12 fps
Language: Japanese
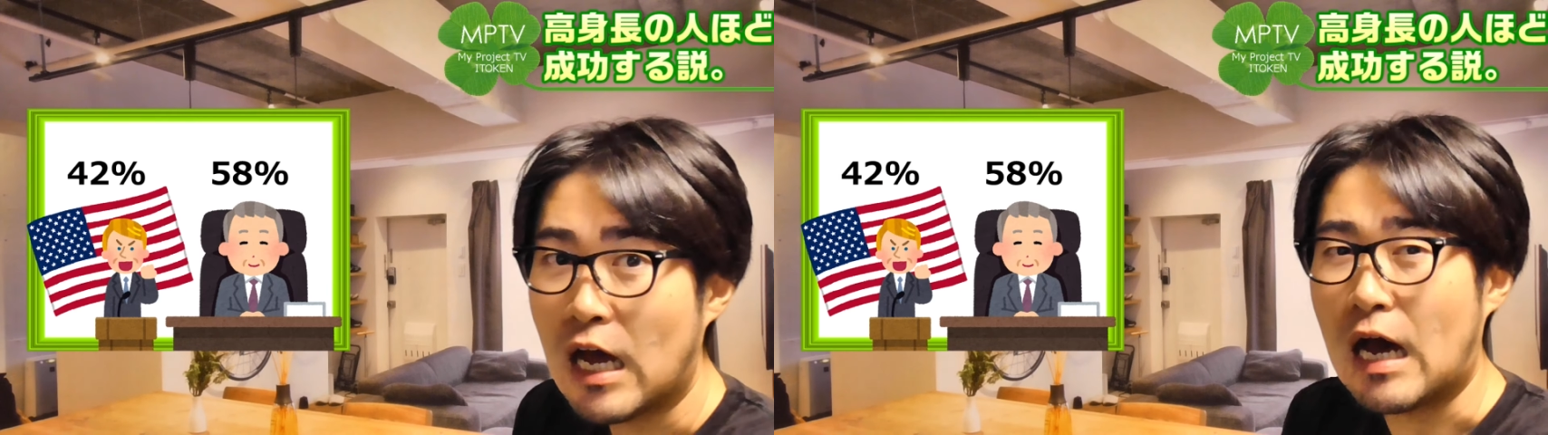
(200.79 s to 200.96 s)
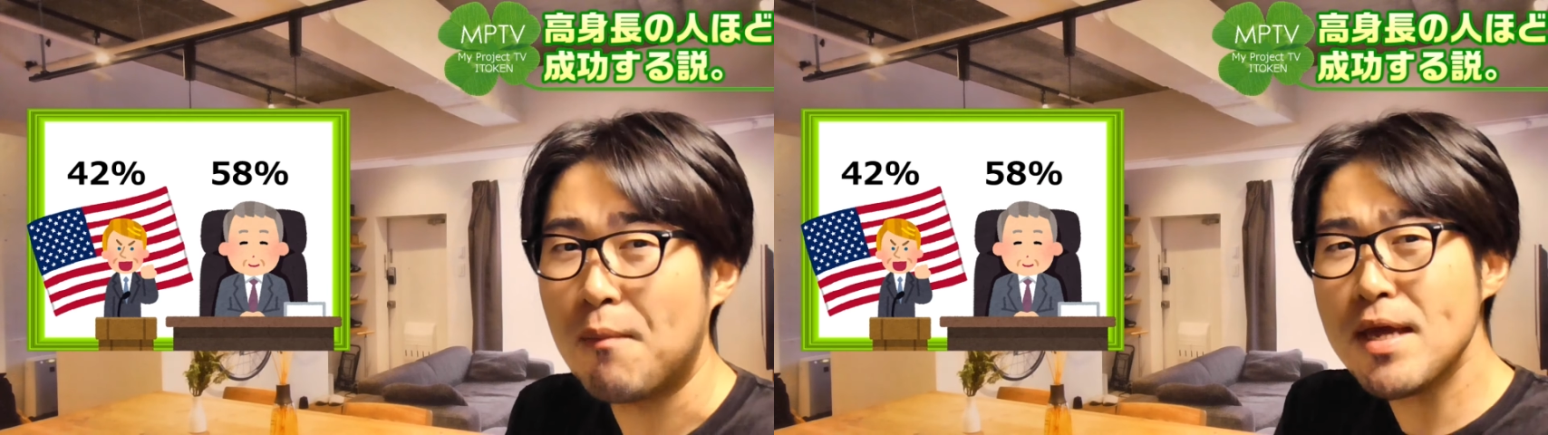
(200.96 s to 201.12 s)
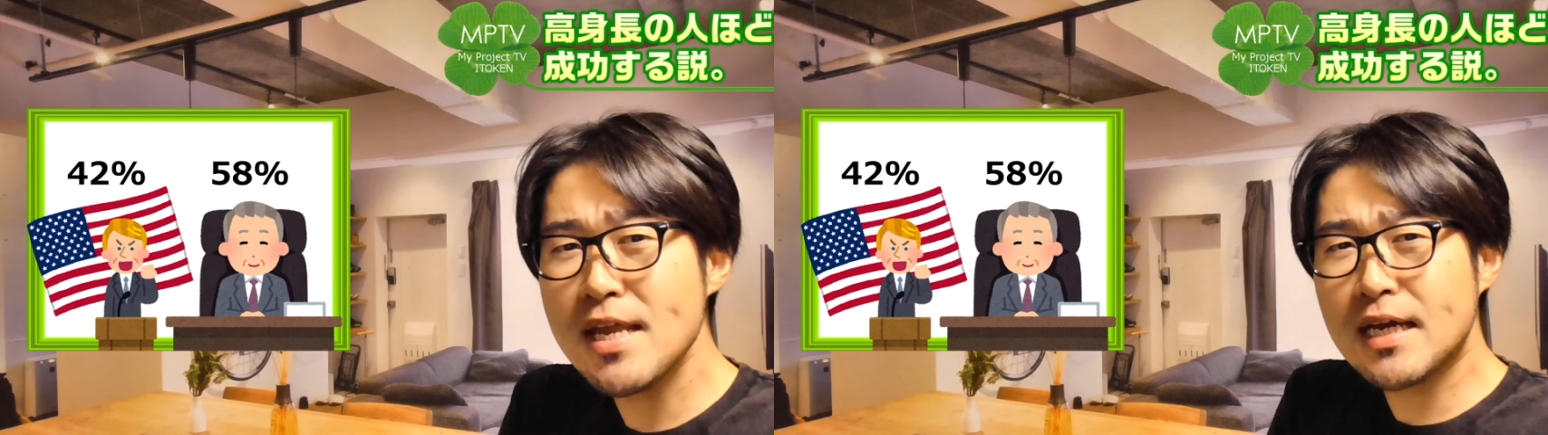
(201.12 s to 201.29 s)

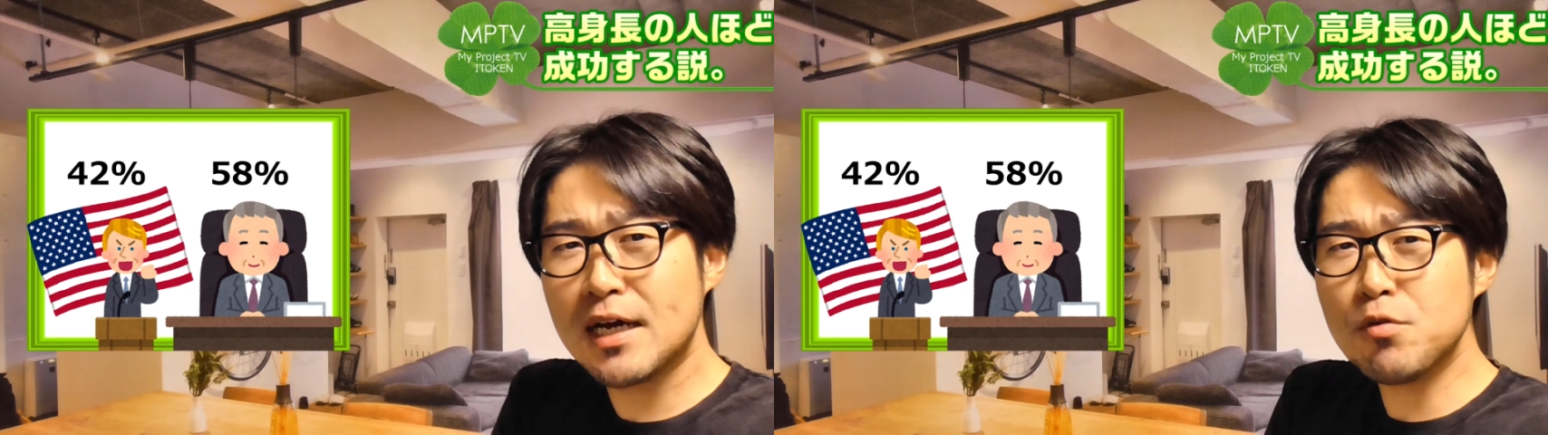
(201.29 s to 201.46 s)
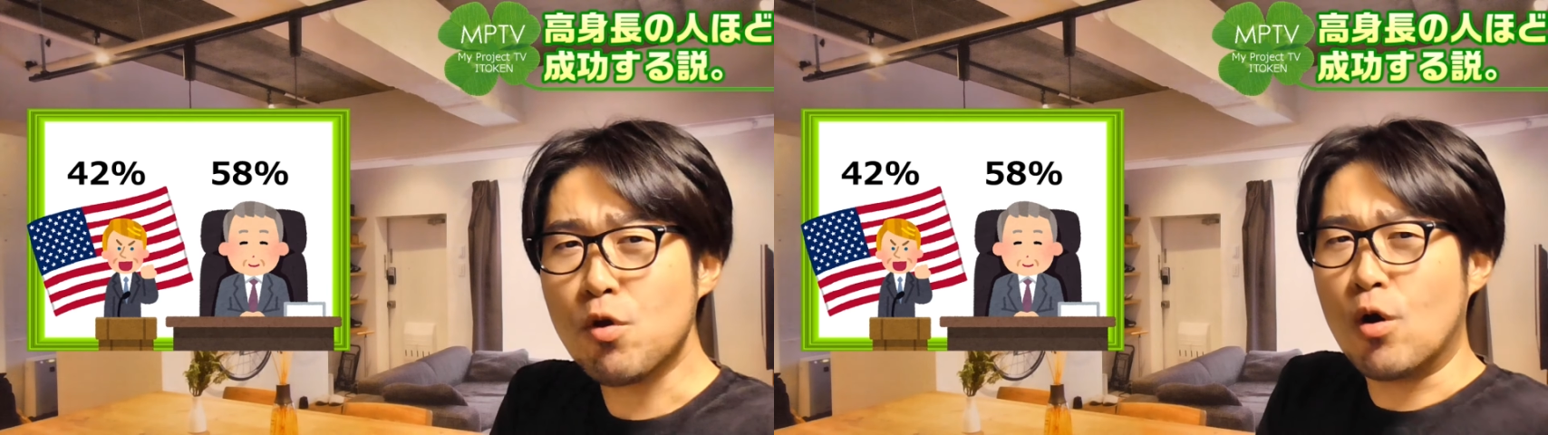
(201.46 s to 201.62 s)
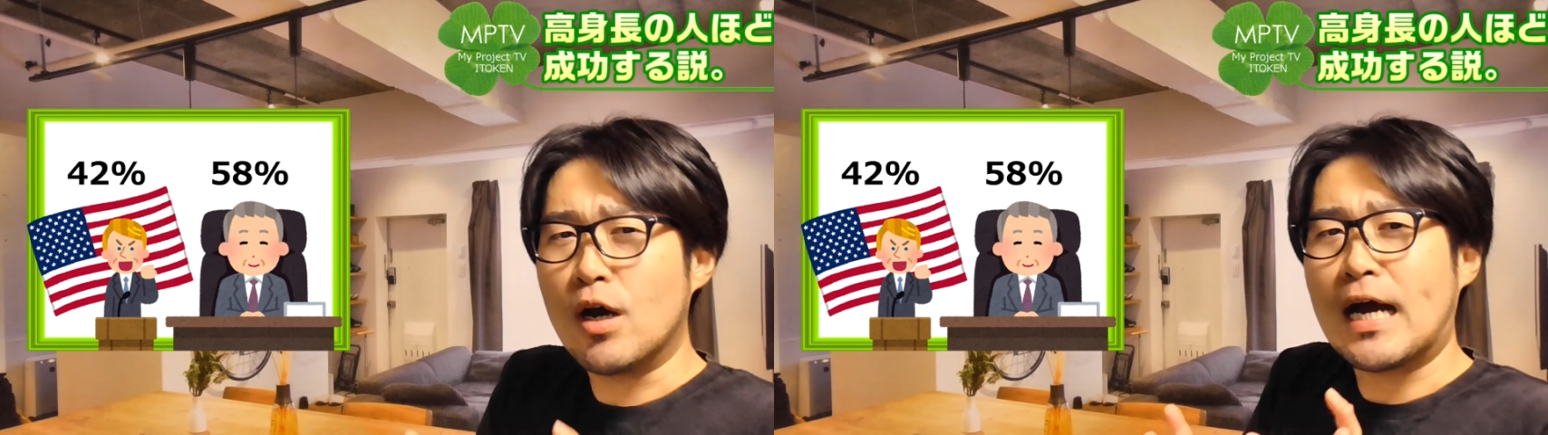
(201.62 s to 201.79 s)
アメリカ
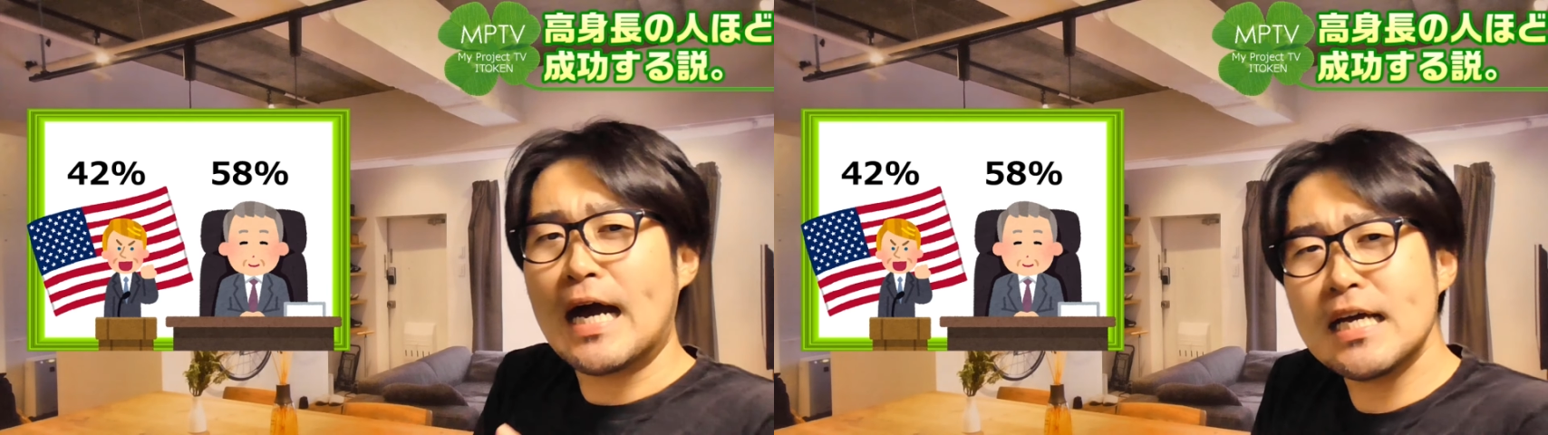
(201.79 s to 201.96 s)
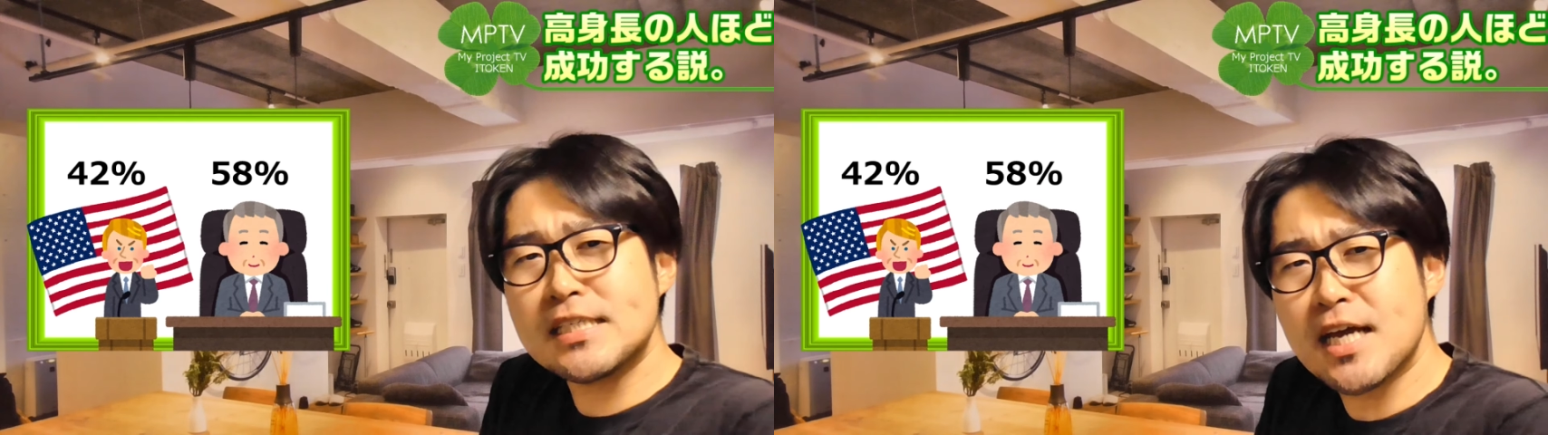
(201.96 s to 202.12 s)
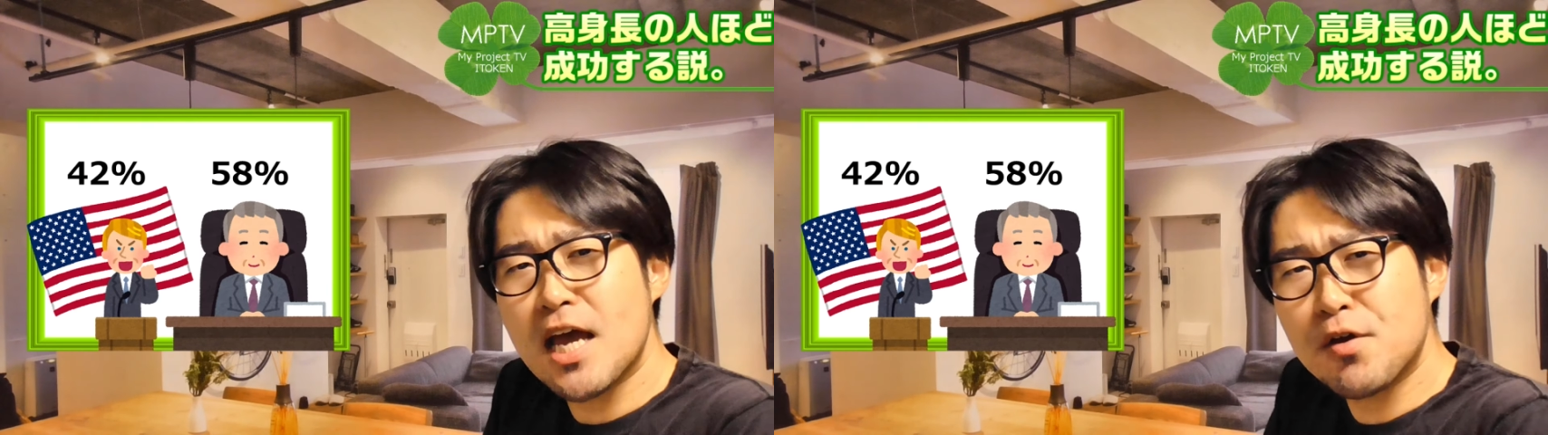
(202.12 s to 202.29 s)
の
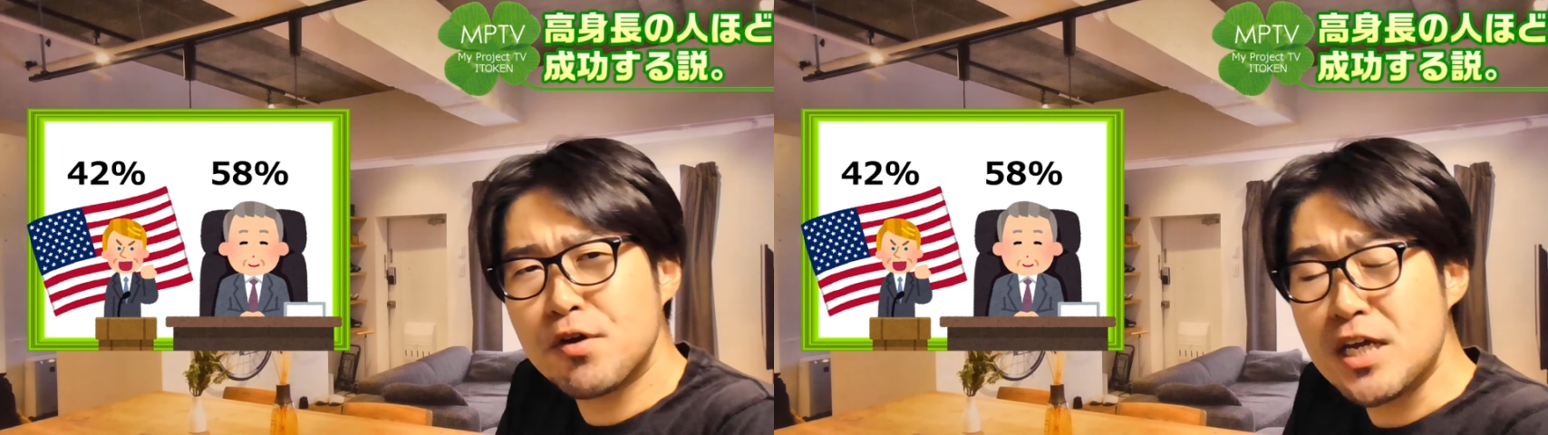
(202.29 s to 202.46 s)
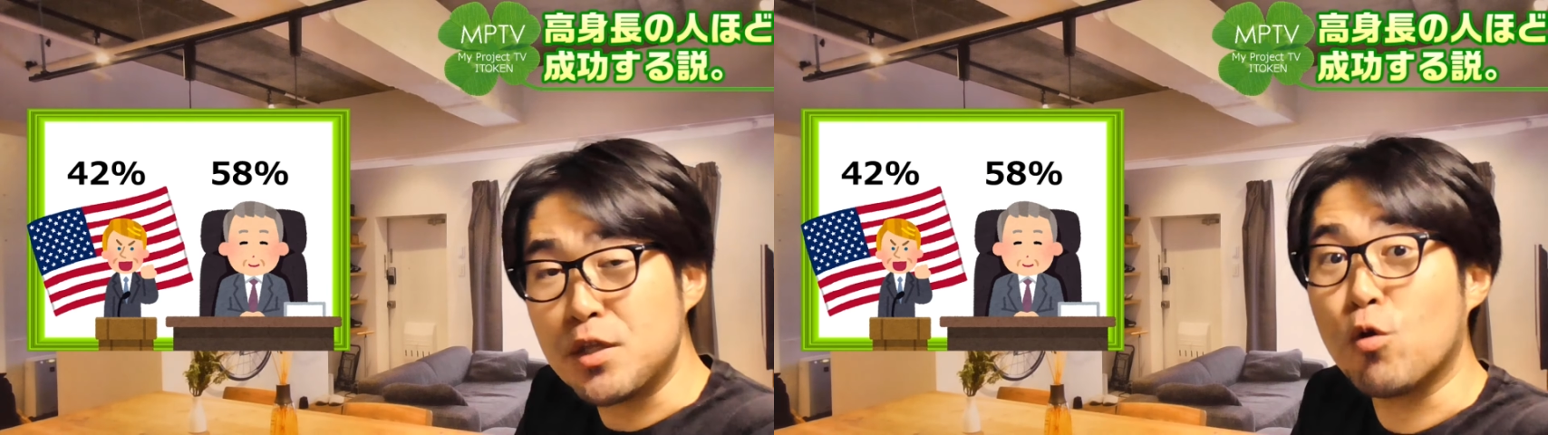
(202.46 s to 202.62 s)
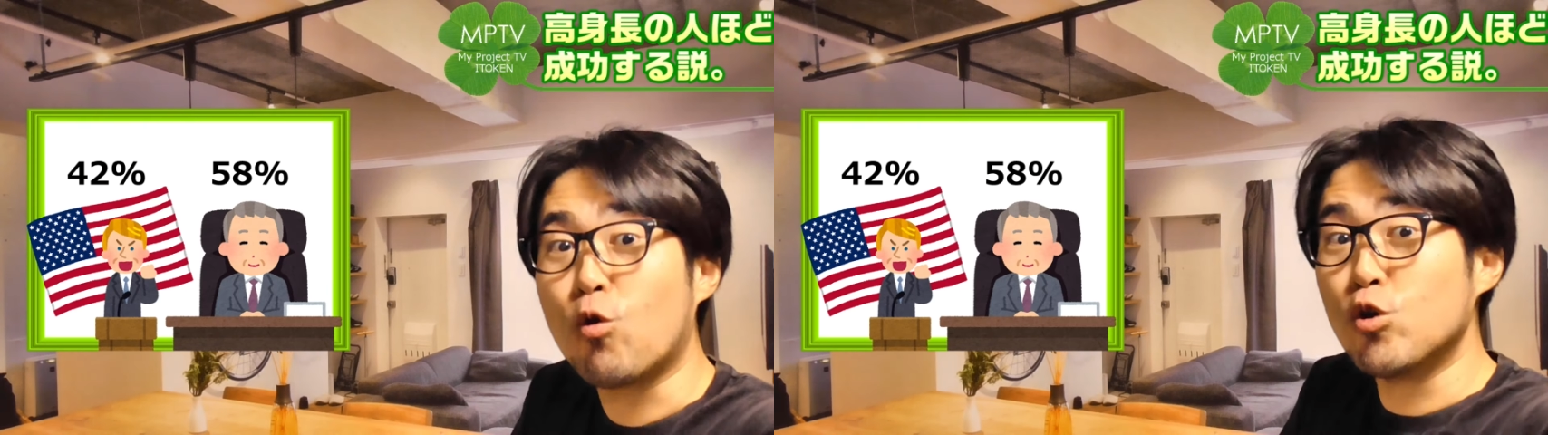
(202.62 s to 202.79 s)
会社役員の